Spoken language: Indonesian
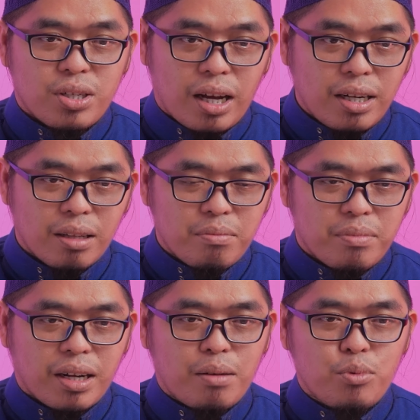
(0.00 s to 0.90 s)

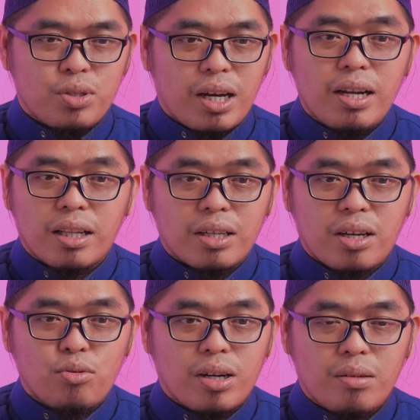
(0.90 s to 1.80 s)
bersyahadat, mereka pun syahadat
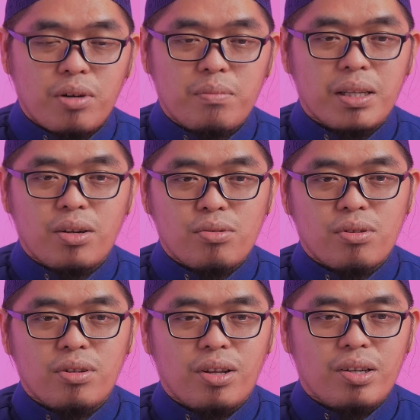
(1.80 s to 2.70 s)
asyhadu anna Muhammad
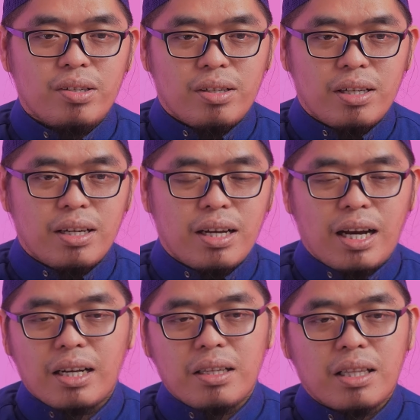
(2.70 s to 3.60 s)
Rasulullah.
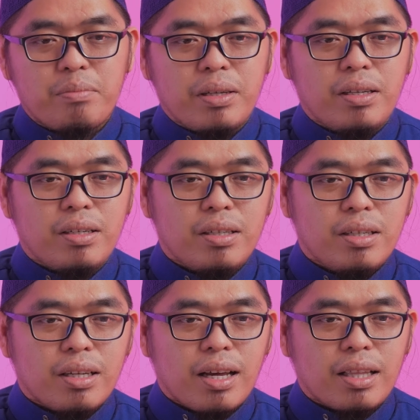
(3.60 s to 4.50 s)
Akan tetapi,
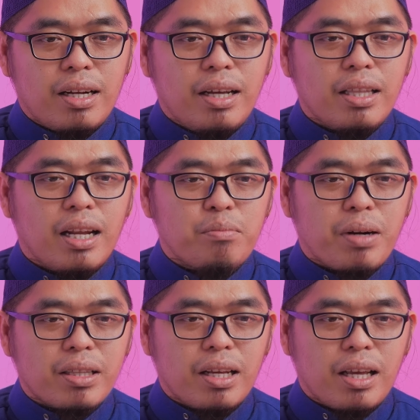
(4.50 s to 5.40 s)
kita lihat
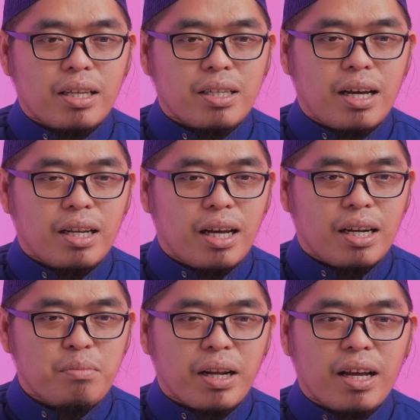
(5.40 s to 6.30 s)
dalam prakteknya
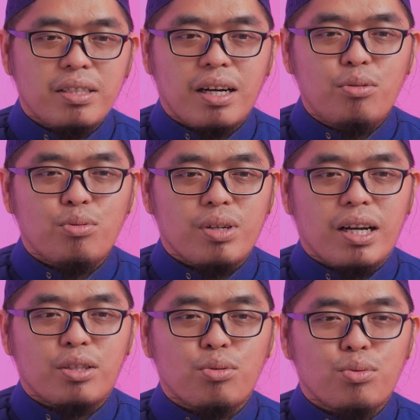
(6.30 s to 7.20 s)
sehari-hari mereka jauh
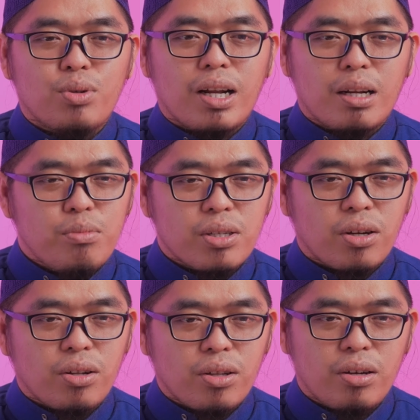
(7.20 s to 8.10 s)
dari tuntunan
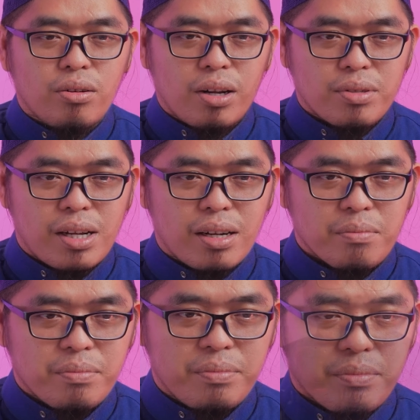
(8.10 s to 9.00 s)
Nabi Shallallahu alaihi
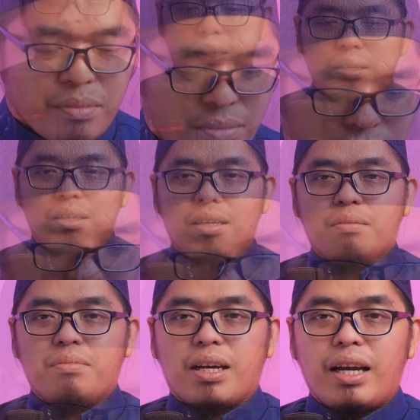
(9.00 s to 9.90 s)
wasallam.
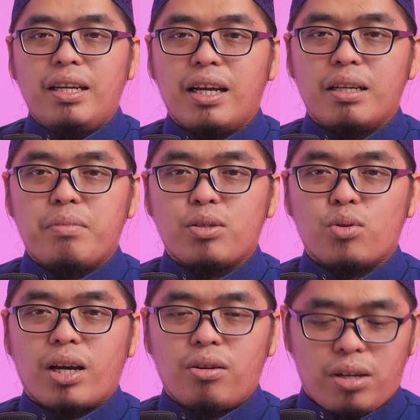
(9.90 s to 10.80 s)
Maka ini yang
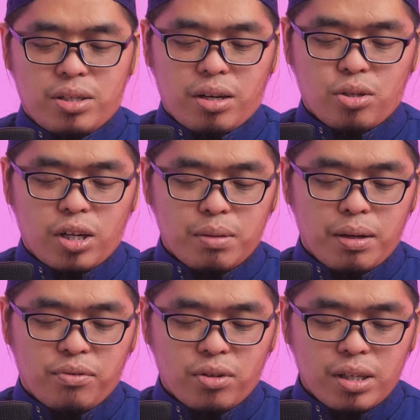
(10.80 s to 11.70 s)
dimaksudkan oleh Syekh Khalid
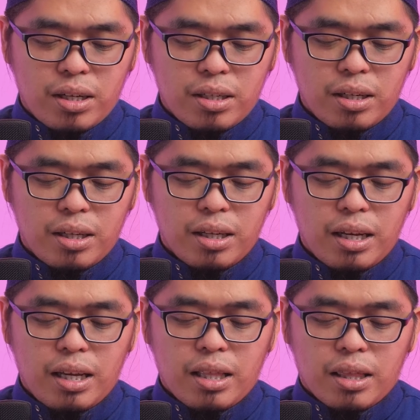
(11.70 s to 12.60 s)
bin Fauzan di sini.
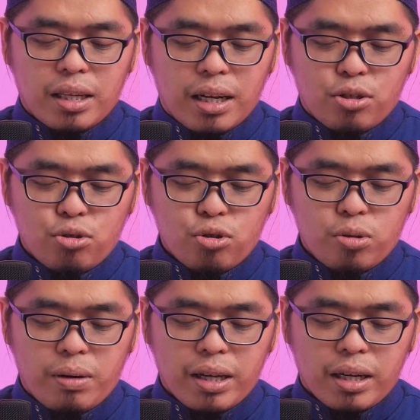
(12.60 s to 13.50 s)
Tidak
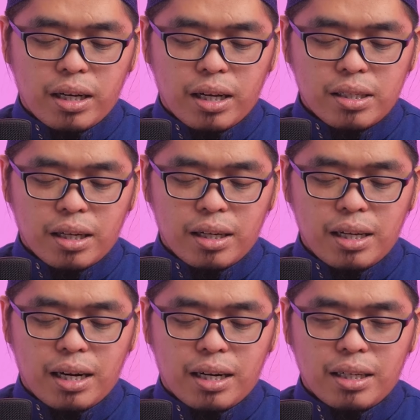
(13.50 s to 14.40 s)
cukup hanya dengan
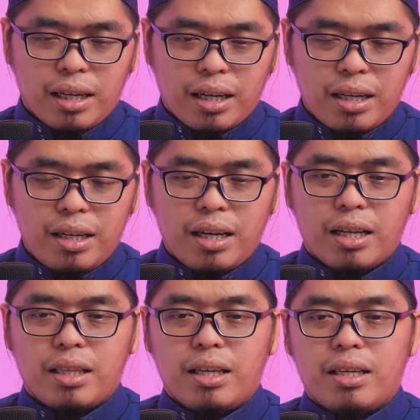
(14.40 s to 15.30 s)
sekedar yakin di
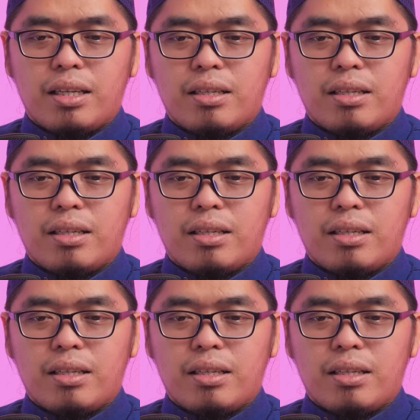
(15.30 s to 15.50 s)
hati,